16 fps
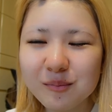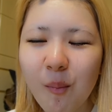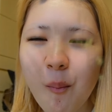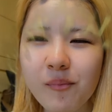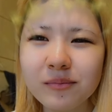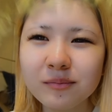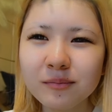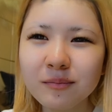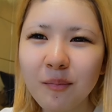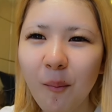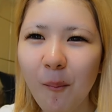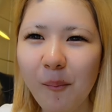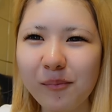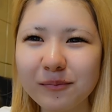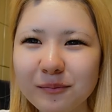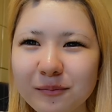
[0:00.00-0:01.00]
うんうんうん
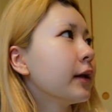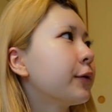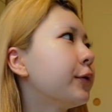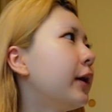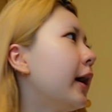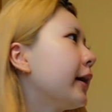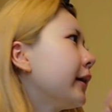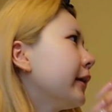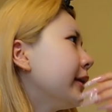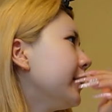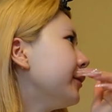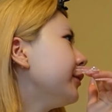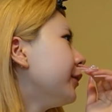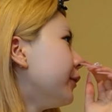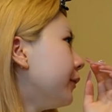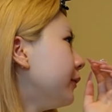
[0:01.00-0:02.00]
えこれ揚げて
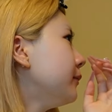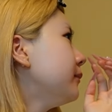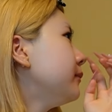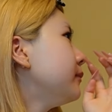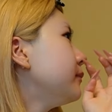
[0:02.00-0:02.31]
るの